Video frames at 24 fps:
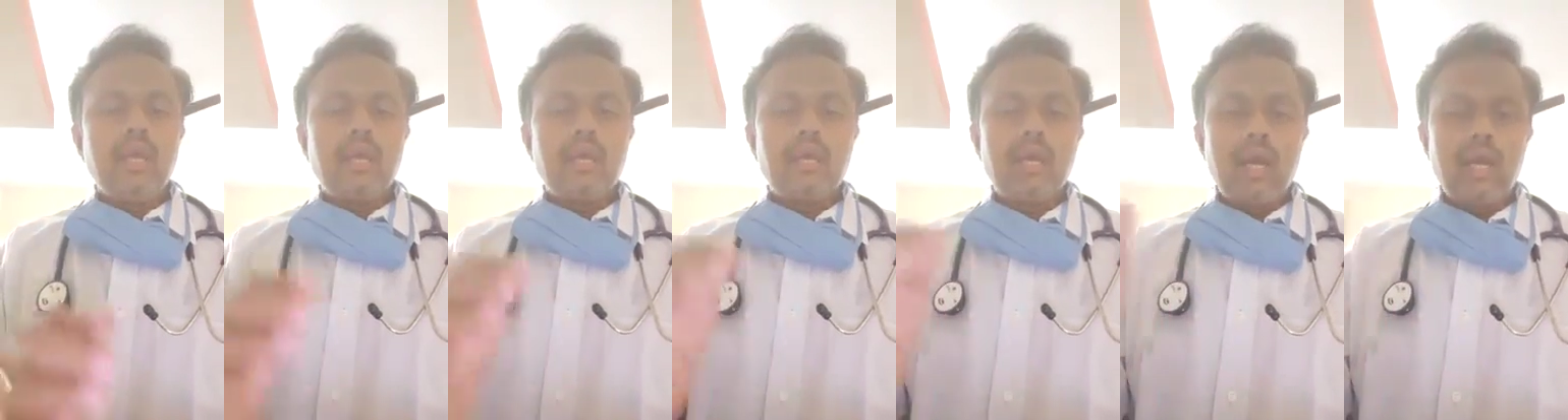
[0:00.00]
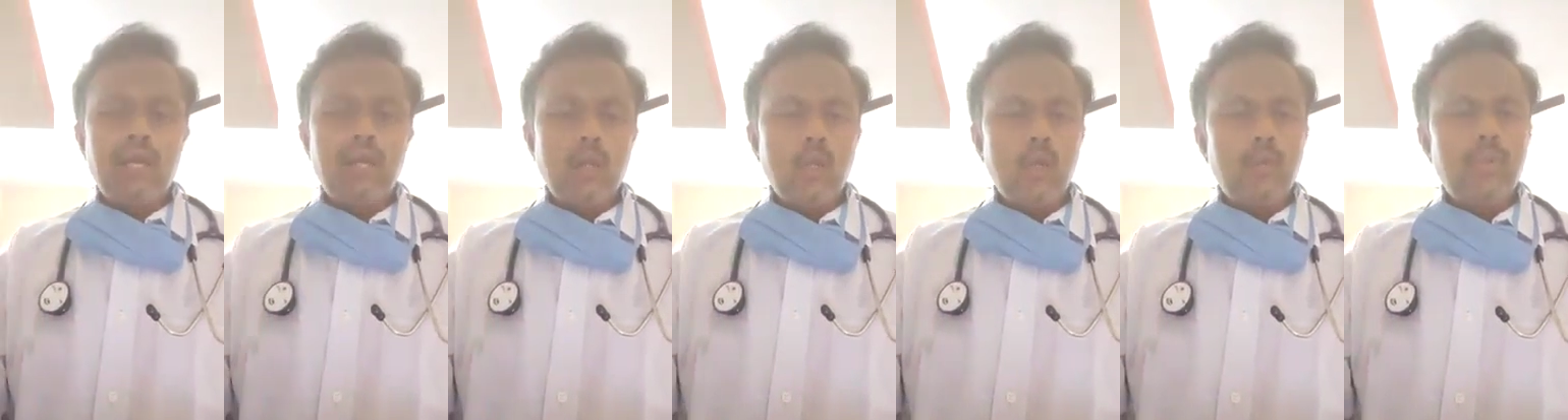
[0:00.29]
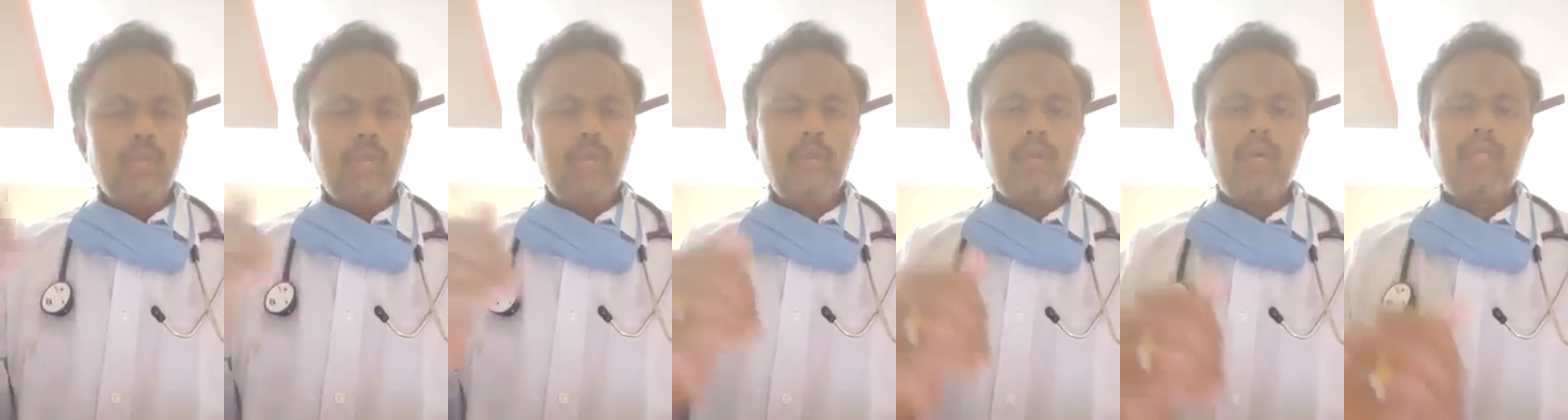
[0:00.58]
గాలి
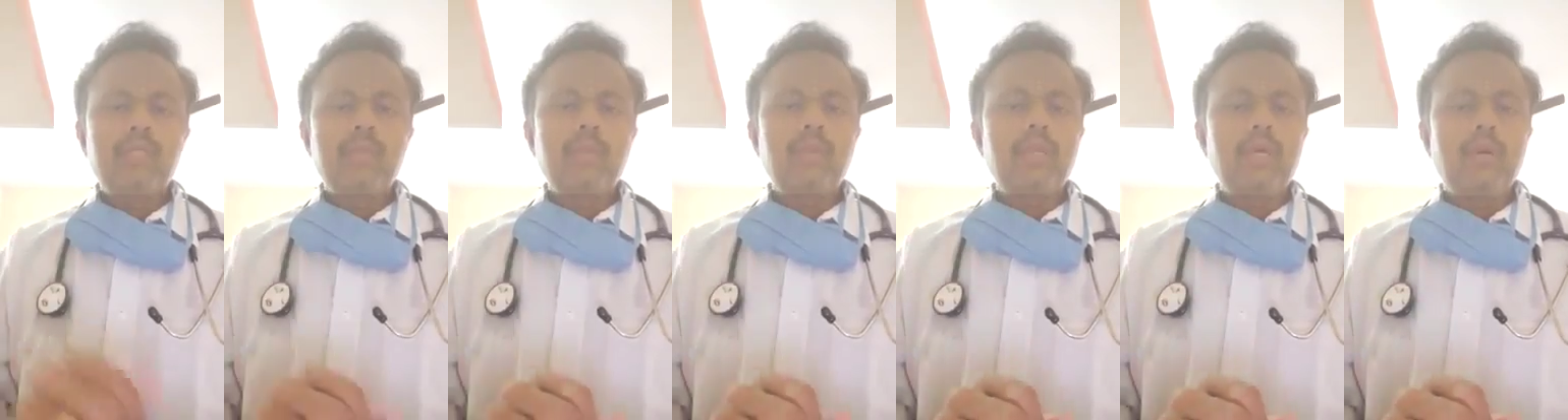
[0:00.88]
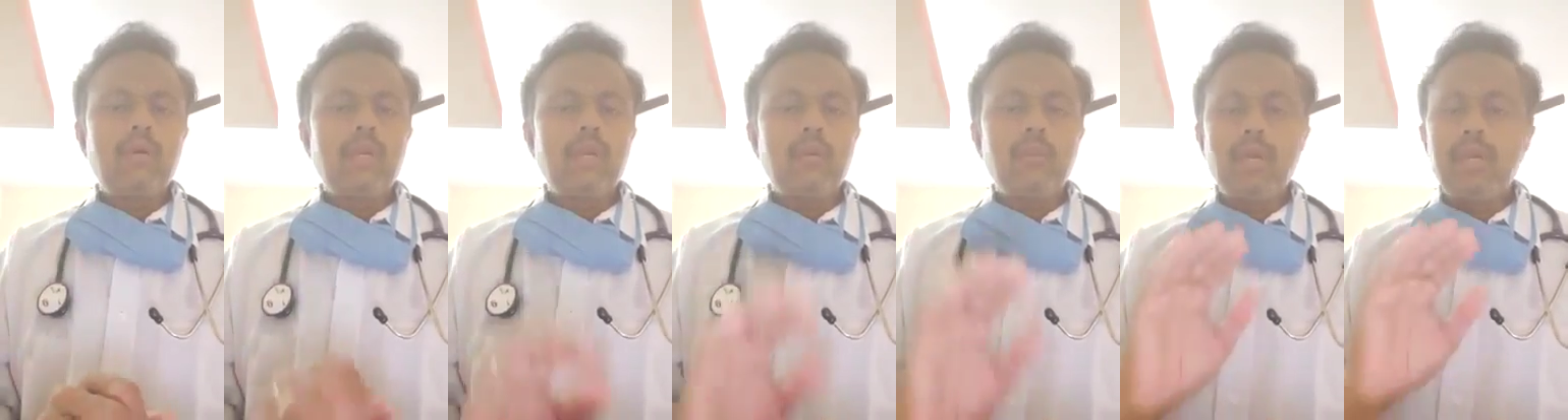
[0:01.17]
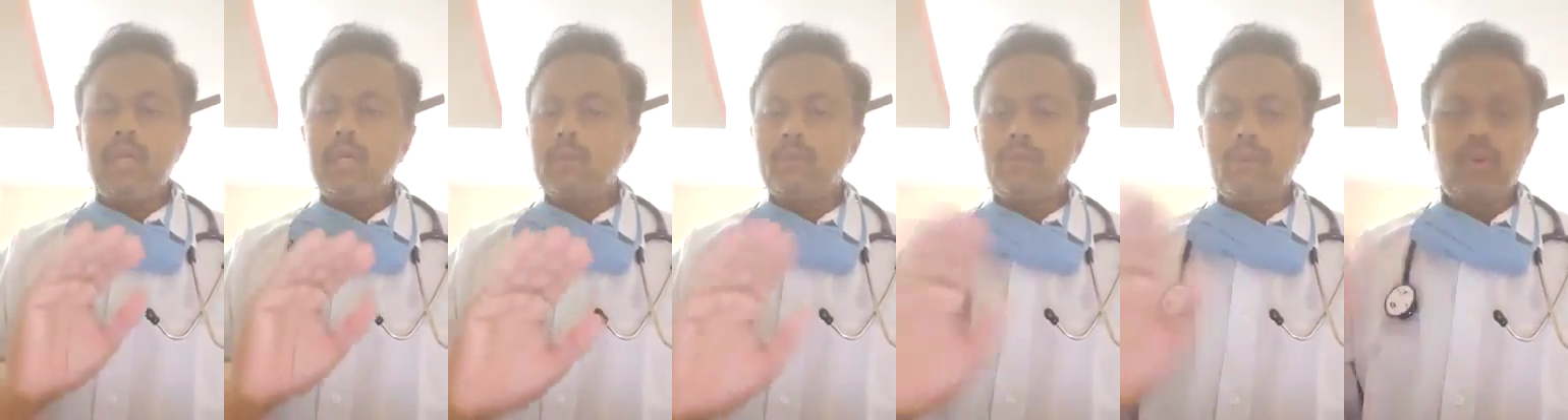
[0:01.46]
లోపలికి మాత్రమే రావాలా
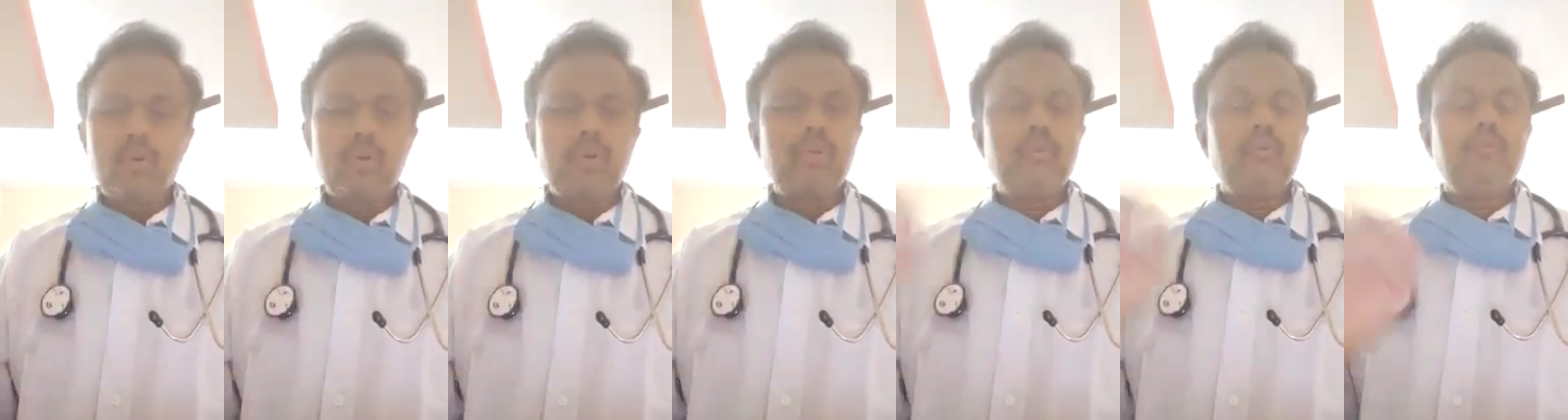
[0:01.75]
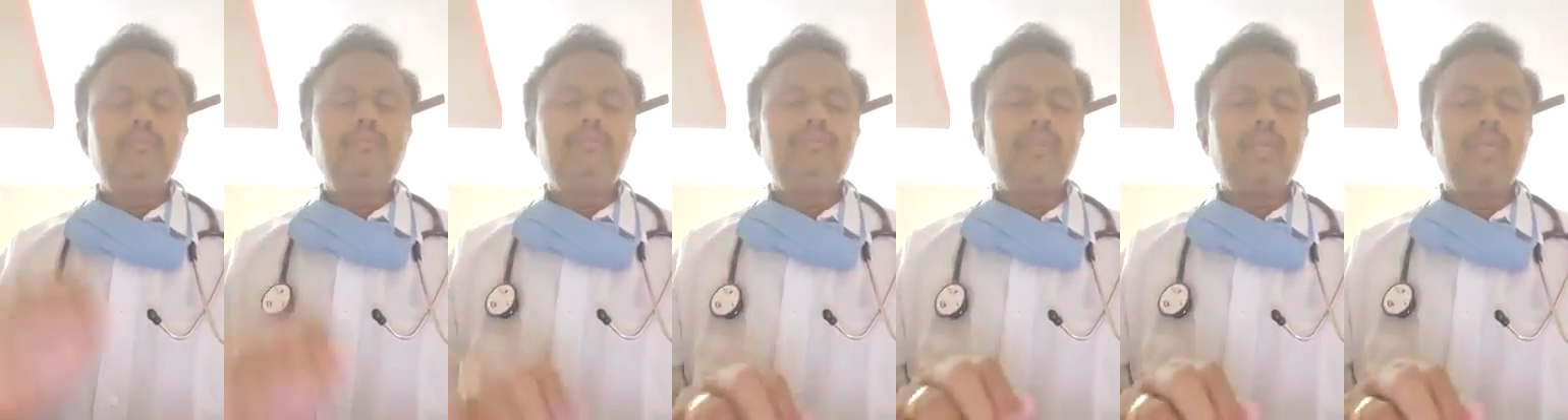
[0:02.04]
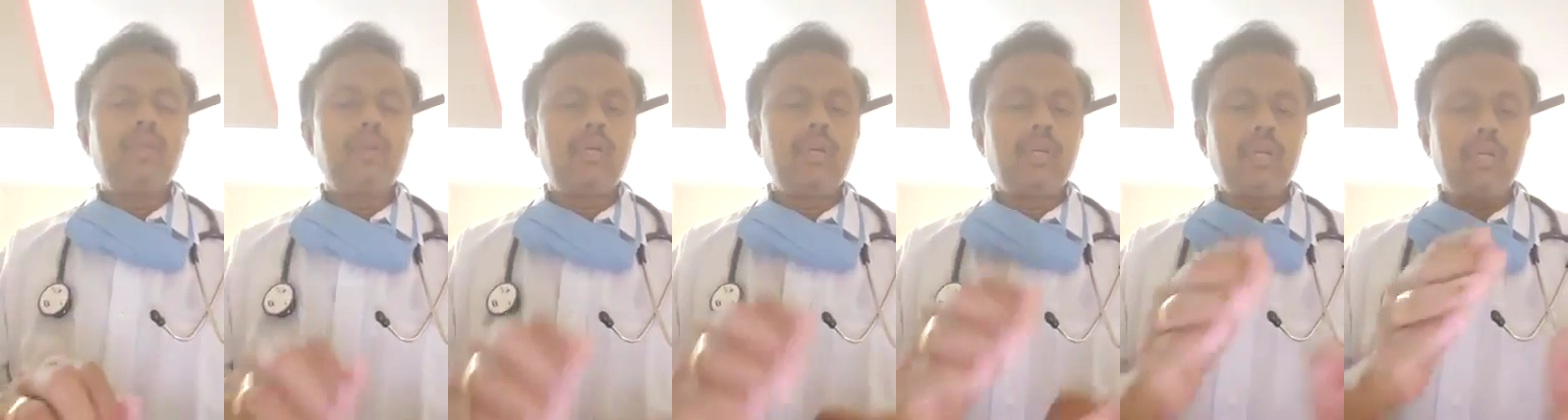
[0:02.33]
బయటికి పోకూడదు
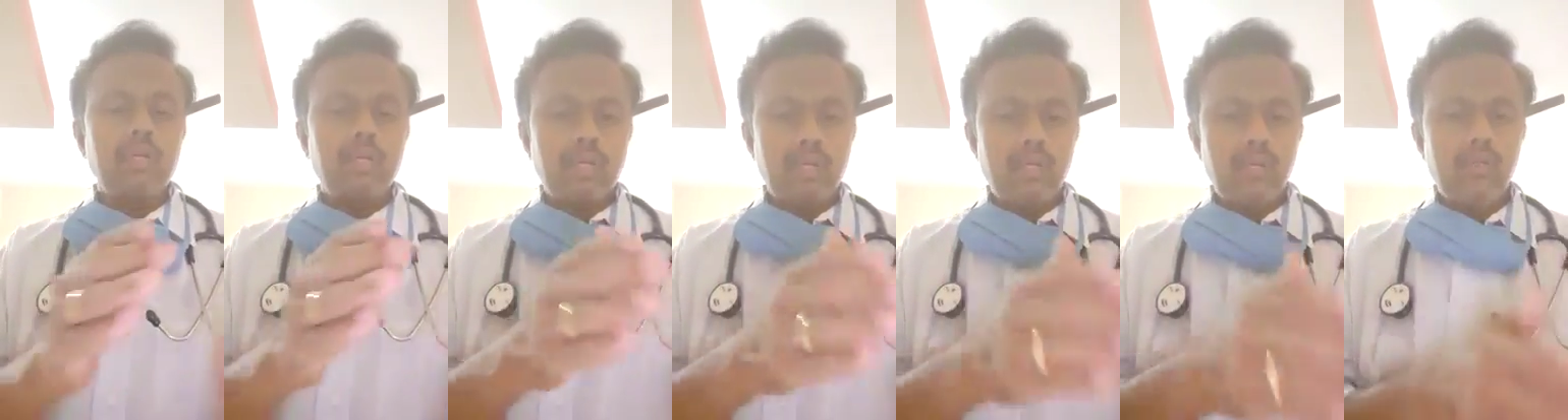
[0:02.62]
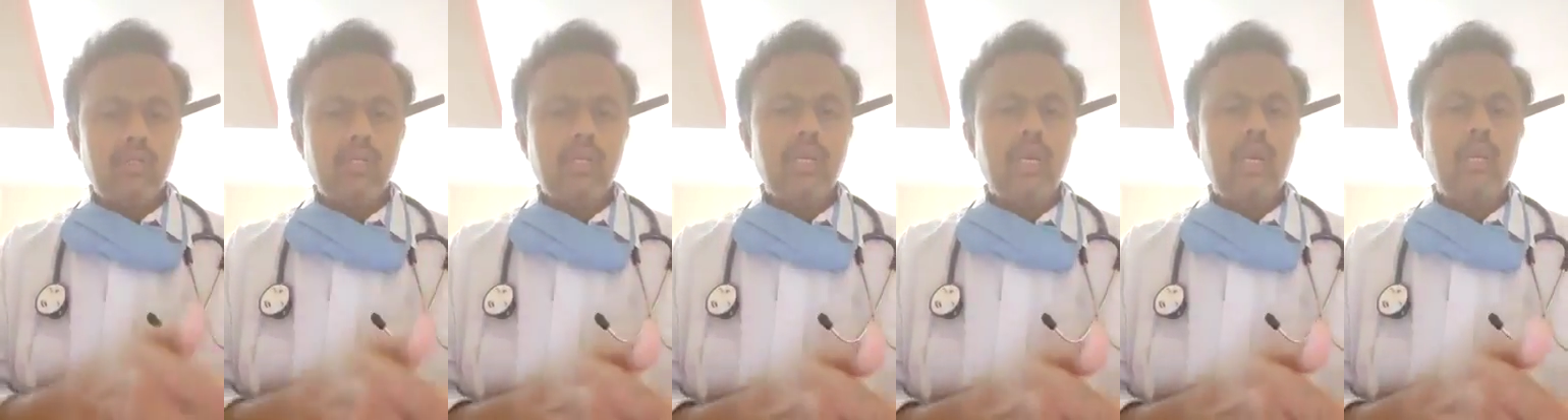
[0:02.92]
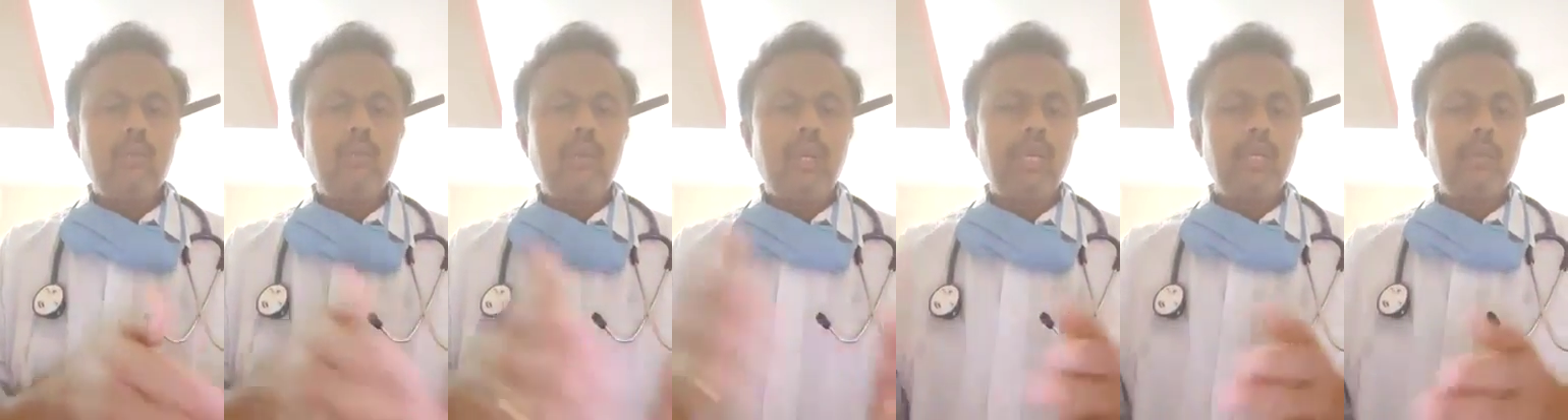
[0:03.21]
ఎందుకంటే ఇక్కడ నుంచి
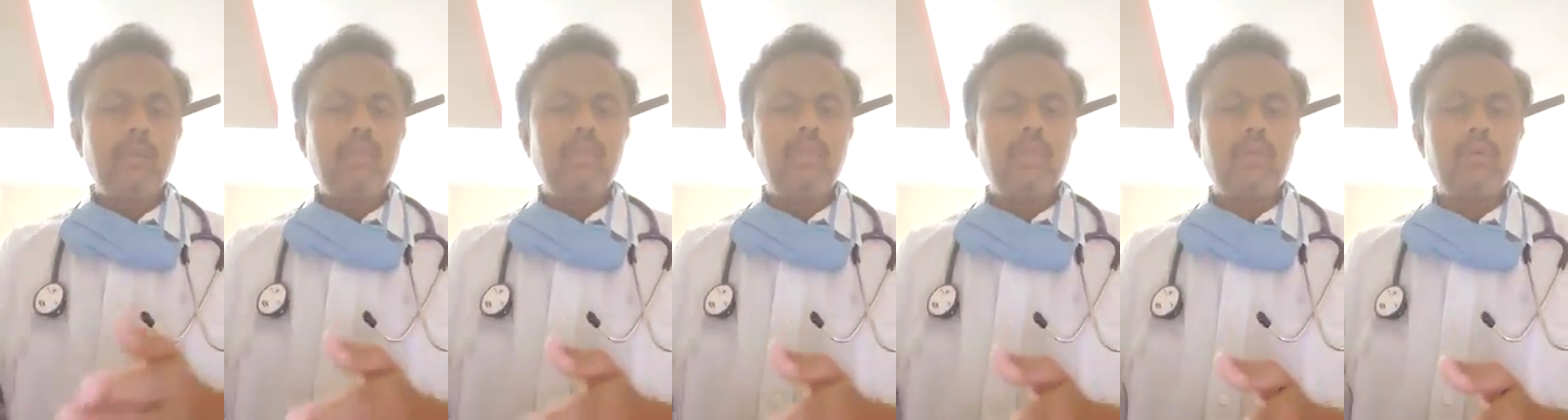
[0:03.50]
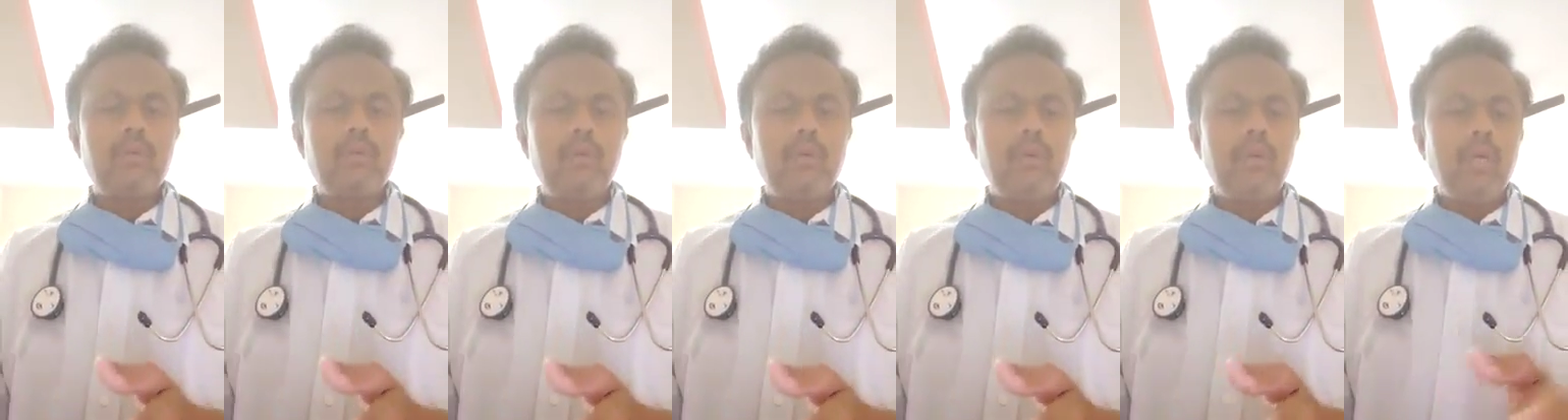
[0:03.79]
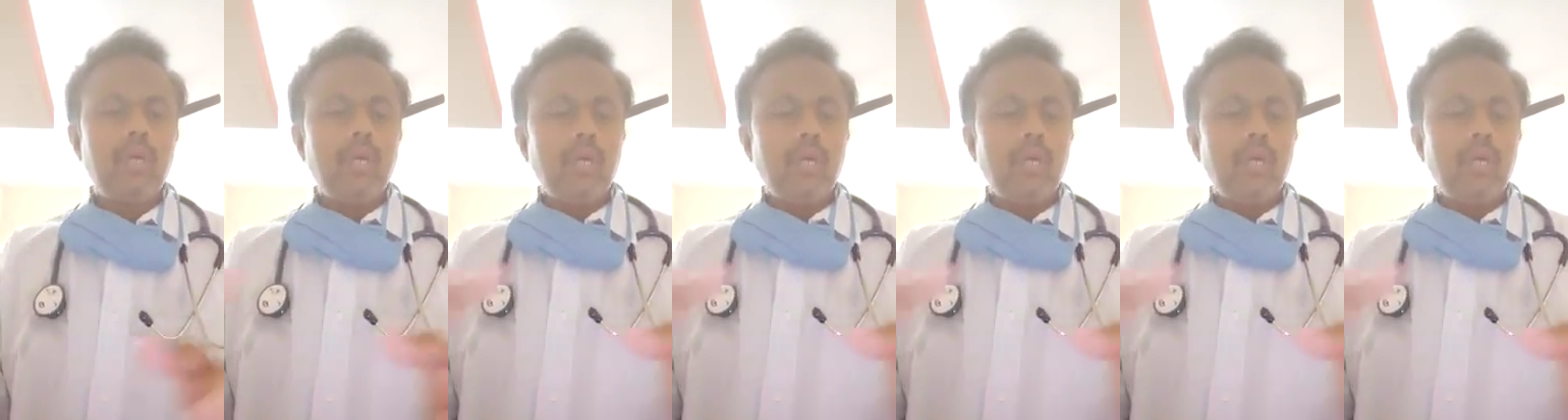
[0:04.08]
గాలి బయటికి పెద్దనుకో